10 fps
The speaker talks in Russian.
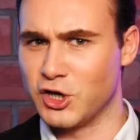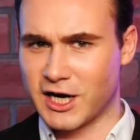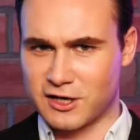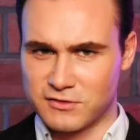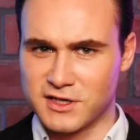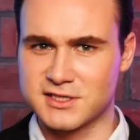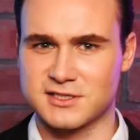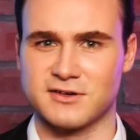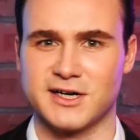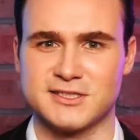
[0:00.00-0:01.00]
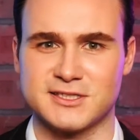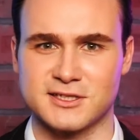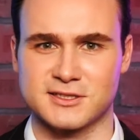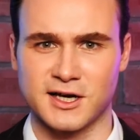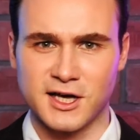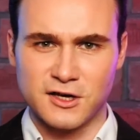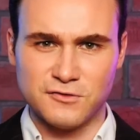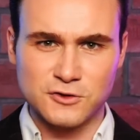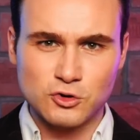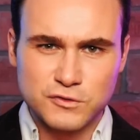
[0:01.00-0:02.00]
как вы называете это,
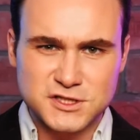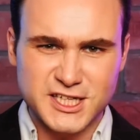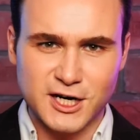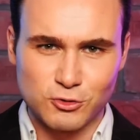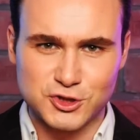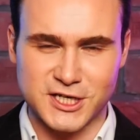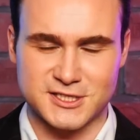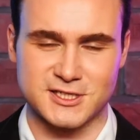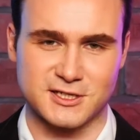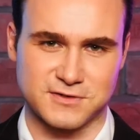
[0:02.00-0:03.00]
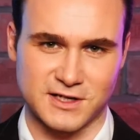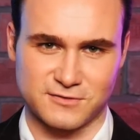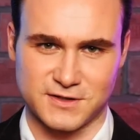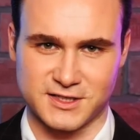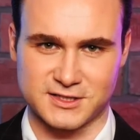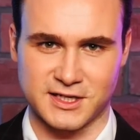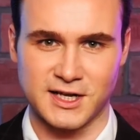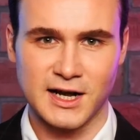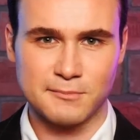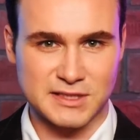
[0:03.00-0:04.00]
вину всех участников конфликта.
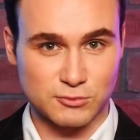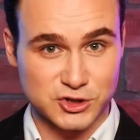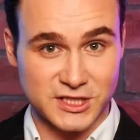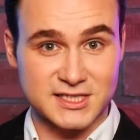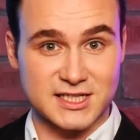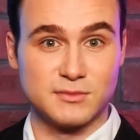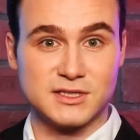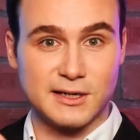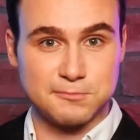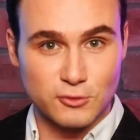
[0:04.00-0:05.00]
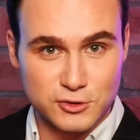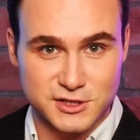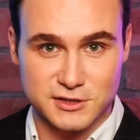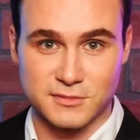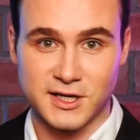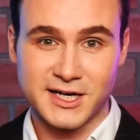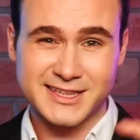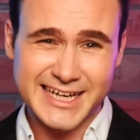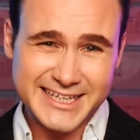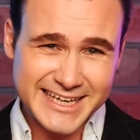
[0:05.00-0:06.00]
Потому что если мы допустим
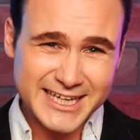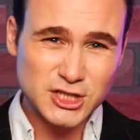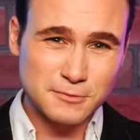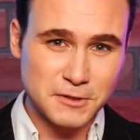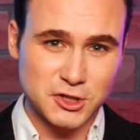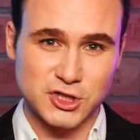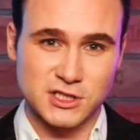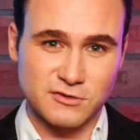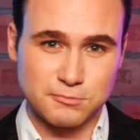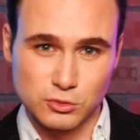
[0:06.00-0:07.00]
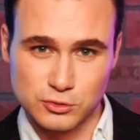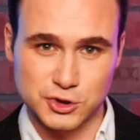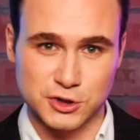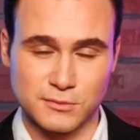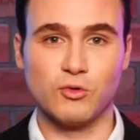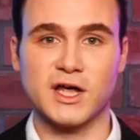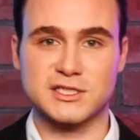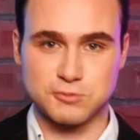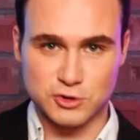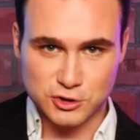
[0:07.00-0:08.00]
такие же причины в будущем, у нас
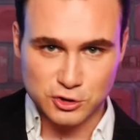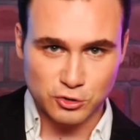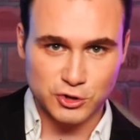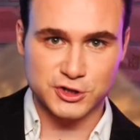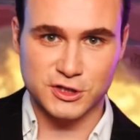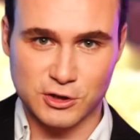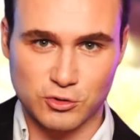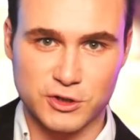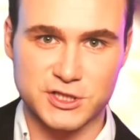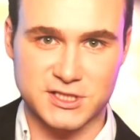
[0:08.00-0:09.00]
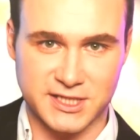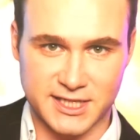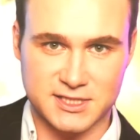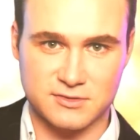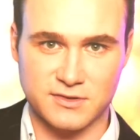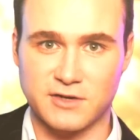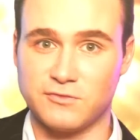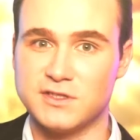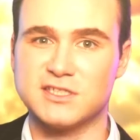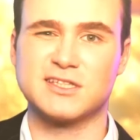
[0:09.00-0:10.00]
будет точно такое же следствие в
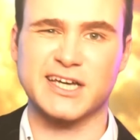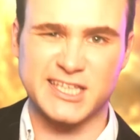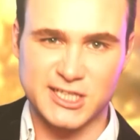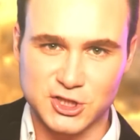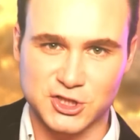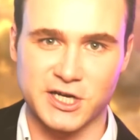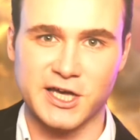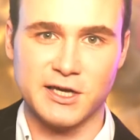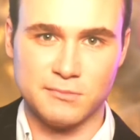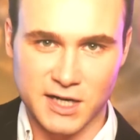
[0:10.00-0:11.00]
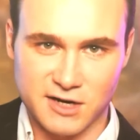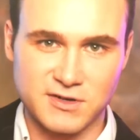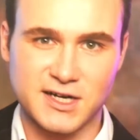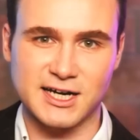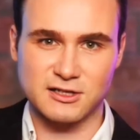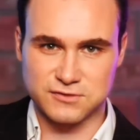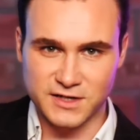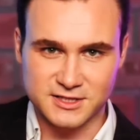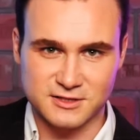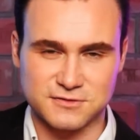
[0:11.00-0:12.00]
виде таких же мировых
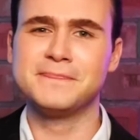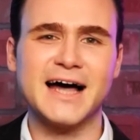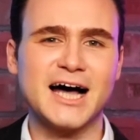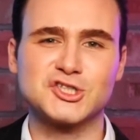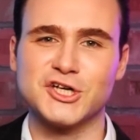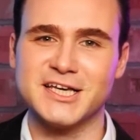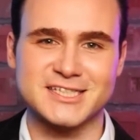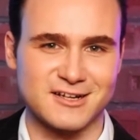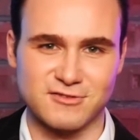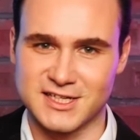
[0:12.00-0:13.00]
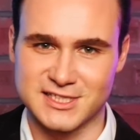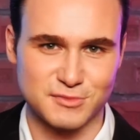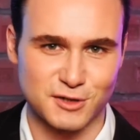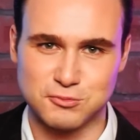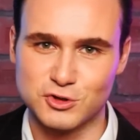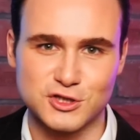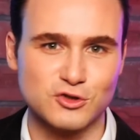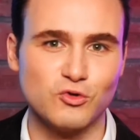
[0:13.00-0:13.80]
конфликтов. Да, даже если Владимир Путин